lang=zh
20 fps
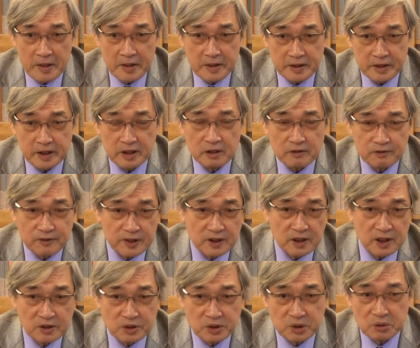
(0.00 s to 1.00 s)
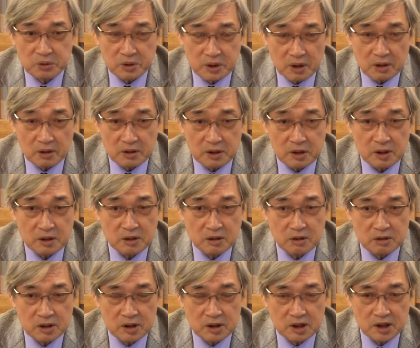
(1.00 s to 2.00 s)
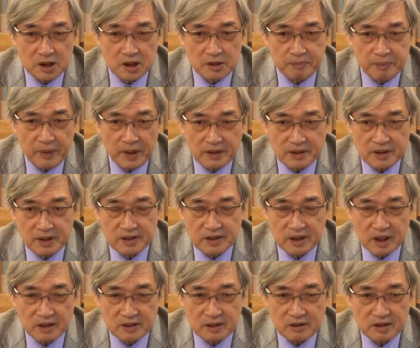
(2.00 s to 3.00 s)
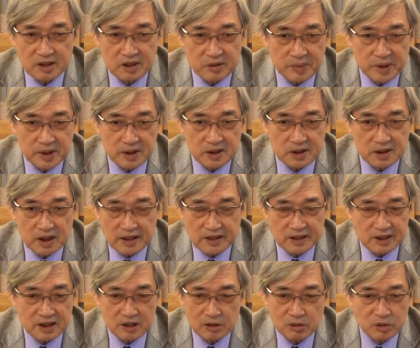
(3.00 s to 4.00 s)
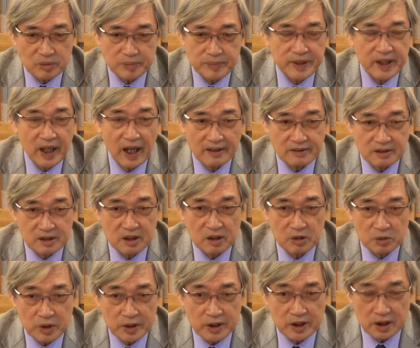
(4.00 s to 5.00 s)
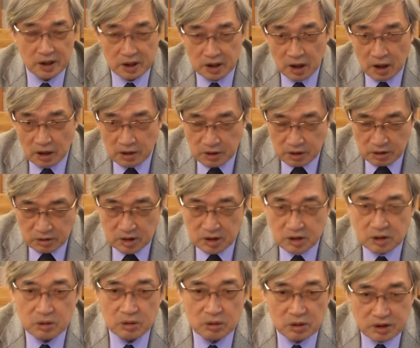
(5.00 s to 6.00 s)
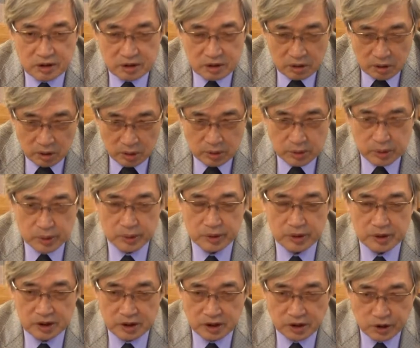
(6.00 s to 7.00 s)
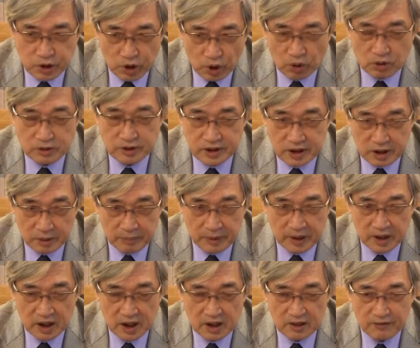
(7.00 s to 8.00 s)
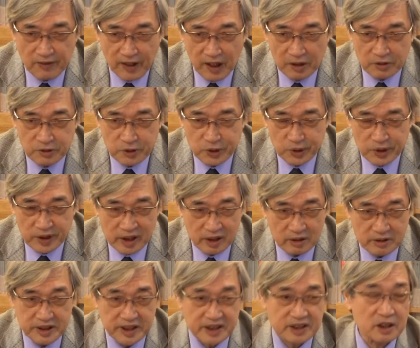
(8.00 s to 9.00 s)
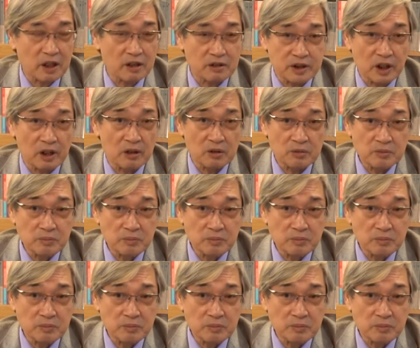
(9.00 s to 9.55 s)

一个非常重要的，就是一般人谈到赤壁之战几乎不谈这个问题，就是说周瑜是从什么地方去了解曹操？